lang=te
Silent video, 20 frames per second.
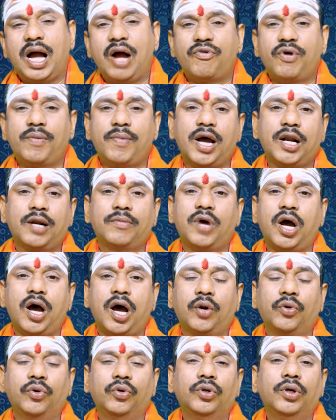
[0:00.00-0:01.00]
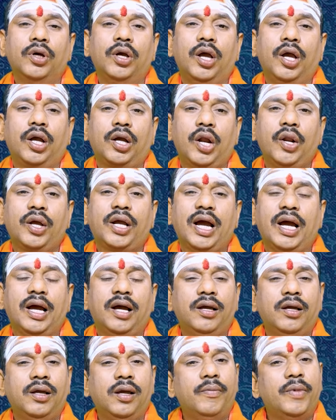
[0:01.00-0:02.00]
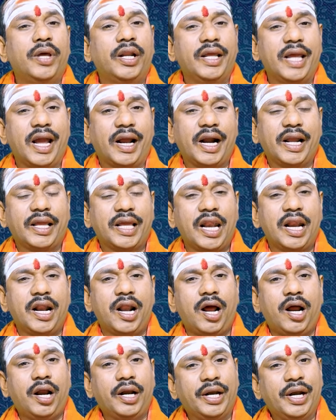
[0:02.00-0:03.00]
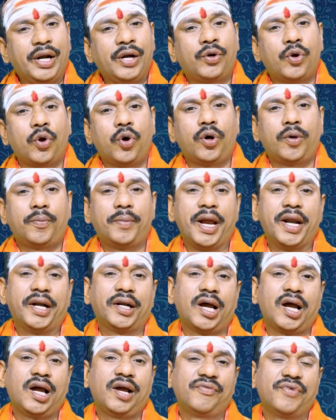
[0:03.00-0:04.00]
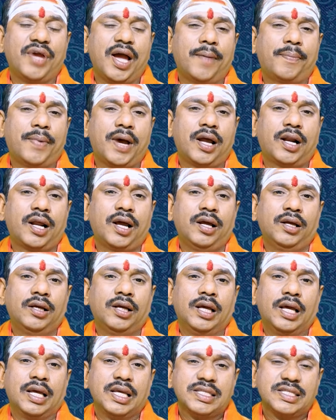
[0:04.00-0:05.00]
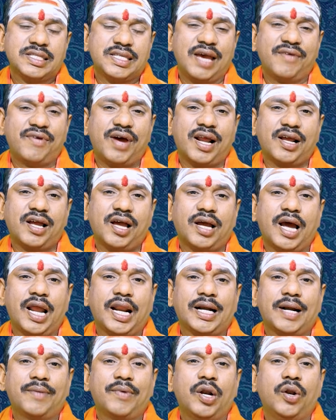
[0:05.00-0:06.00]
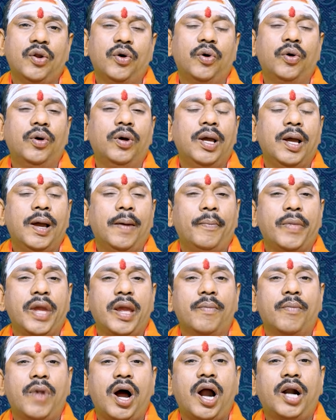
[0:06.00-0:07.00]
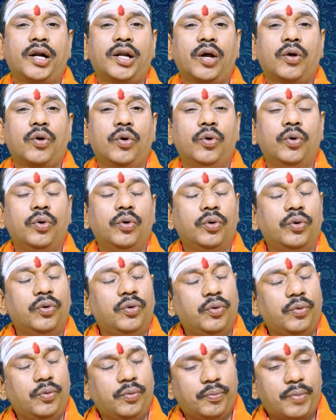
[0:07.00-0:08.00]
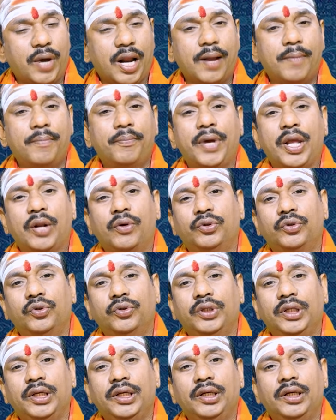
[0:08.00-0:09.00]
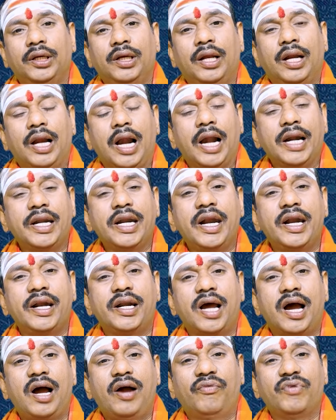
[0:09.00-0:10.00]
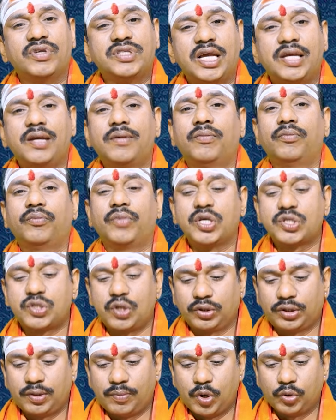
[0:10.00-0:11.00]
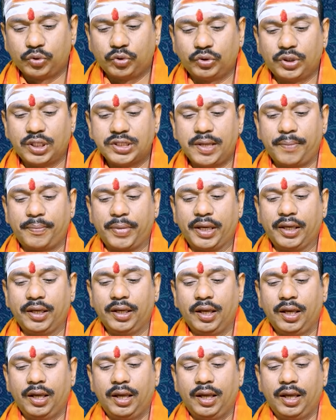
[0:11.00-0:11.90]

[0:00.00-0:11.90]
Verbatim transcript: అవమానం ఆరు కనుక మీరు ఎక్కడికి వెళ్ళినా ఇంట్లో బయట వ్యాపార సేవారంగ కార్యక్రమాల్లో మీ మాటకు బలం పెరుగుతుంది అన్నింట విజయం మీ సొంతం అవుతుందని చెప్పి